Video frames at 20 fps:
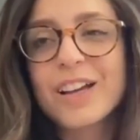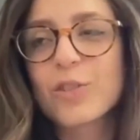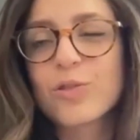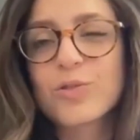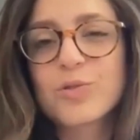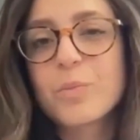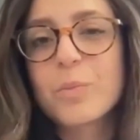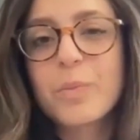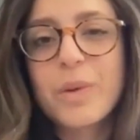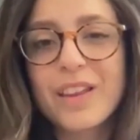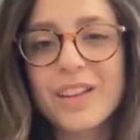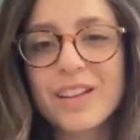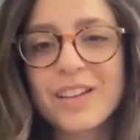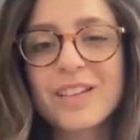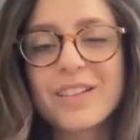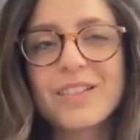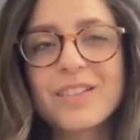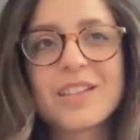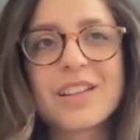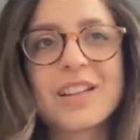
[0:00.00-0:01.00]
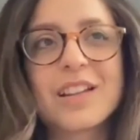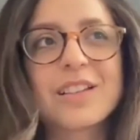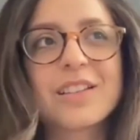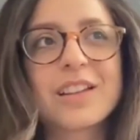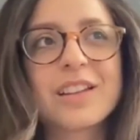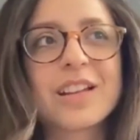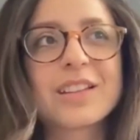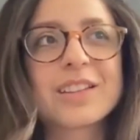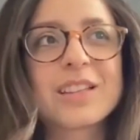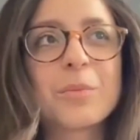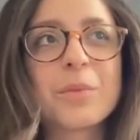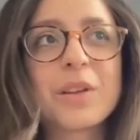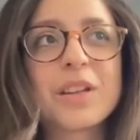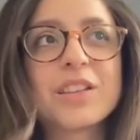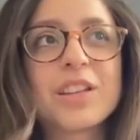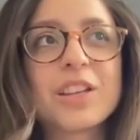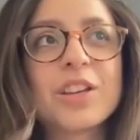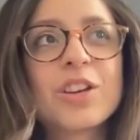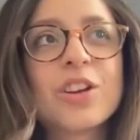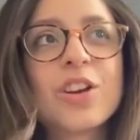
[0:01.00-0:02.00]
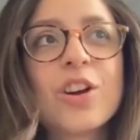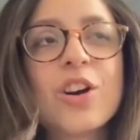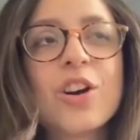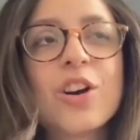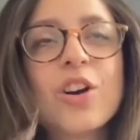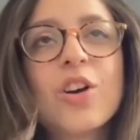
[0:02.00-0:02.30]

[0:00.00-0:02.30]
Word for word: que no son padres directamente,